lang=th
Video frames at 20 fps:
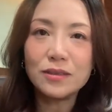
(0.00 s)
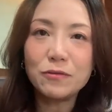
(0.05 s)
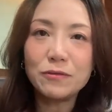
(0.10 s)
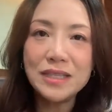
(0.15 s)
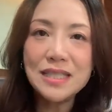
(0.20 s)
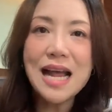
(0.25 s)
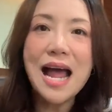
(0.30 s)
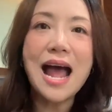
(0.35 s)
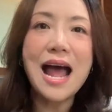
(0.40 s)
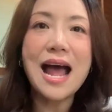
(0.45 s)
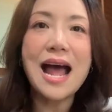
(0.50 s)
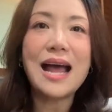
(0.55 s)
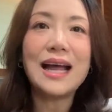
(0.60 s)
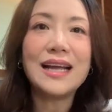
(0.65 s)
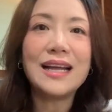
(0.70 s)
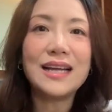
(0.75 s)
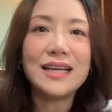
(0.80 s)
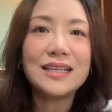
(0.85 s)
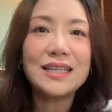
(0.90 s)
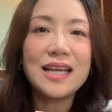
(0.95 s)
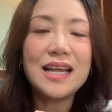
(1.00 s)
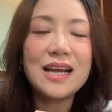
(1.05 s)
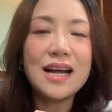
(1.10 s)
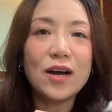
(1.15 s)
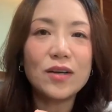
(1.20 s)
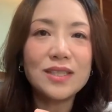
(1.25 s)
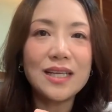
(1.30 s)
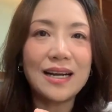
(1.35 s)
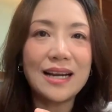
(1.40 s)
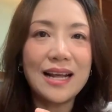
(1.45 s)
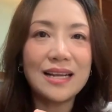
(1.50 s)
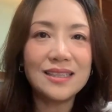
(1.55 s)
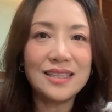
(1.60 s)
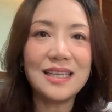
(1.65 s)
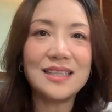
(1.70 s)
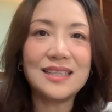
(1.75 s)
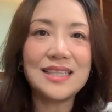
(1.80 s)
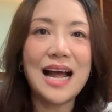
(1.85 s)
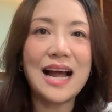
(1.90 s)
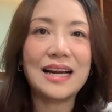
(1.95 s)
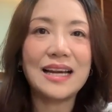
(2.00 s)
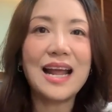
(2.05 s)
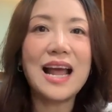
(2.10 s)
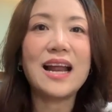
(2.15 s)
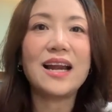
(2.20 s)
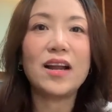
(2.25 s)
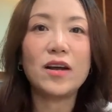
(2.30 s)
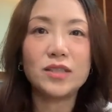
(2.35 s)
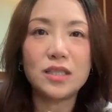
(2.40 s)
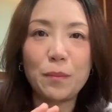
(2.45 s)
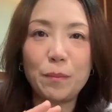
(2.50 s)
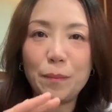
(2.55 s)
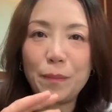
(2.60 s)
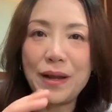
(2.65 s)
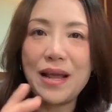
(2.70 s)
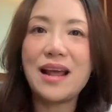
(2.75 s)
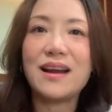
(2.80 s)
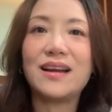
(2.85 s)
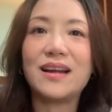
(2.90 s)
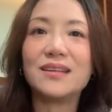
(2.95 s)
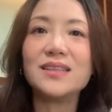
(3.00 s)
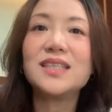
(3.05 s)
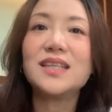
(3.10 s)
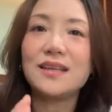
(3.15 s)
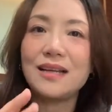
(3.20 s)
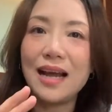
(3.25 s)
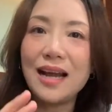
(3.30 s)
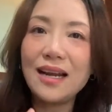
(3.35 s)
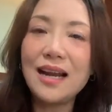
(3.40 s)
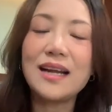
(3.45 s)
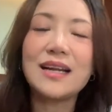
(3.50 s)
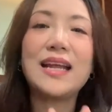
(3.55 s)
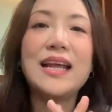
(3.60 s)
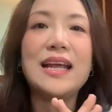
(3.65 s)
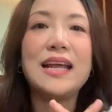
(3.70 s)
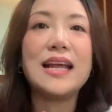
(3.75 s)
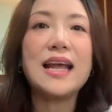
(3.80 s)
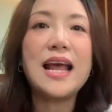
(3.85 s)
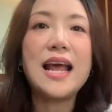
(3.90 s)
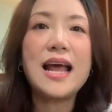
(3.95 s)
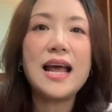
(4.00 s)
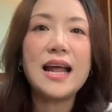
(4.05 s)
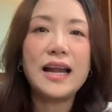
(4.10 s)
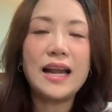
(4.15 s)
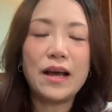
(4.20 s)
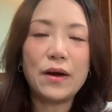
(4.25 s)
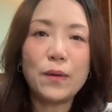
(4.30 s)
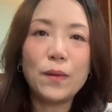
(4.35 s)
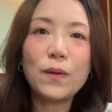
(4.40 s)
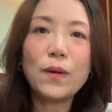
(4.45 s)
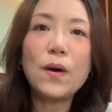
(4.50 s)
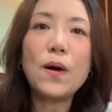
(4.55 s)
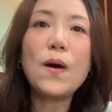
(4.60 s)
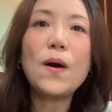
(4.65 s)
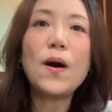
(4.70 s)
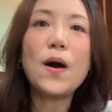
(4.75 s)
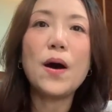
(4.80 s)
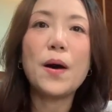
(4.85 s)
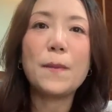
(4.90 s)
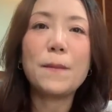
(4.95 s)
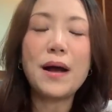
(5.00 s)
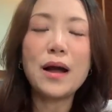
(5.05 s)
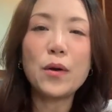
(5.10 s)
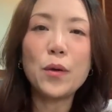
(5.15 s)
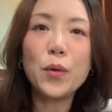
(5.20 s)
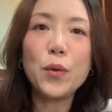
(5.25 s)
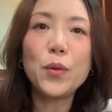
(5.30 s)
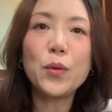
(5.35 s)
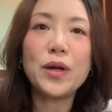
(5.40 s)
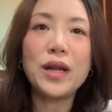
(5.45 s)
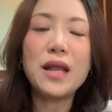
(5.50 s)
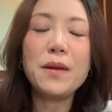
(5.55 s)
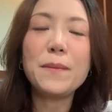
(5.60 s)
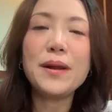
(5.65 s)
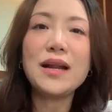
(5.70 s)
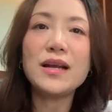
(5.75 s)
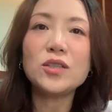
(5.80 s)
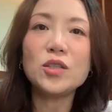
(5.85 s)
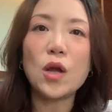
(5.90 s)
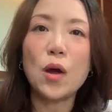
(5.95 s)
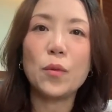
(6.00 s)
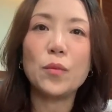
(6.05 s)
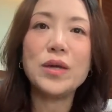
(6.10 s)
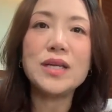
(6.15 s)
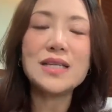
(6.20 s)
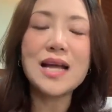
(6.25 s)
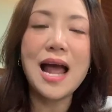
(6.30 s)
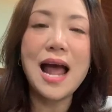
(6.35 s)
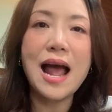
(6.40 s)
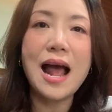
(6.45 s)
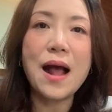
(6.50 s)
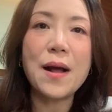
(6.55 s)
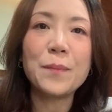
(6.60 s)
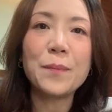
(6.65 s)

วิชาที่เขาจะเรียนจริงจังเนี่ยเราจะเปลี่ยนหนังสือให้ทันที แล้วก็บางครูที่ไม่ได้สอนวิชา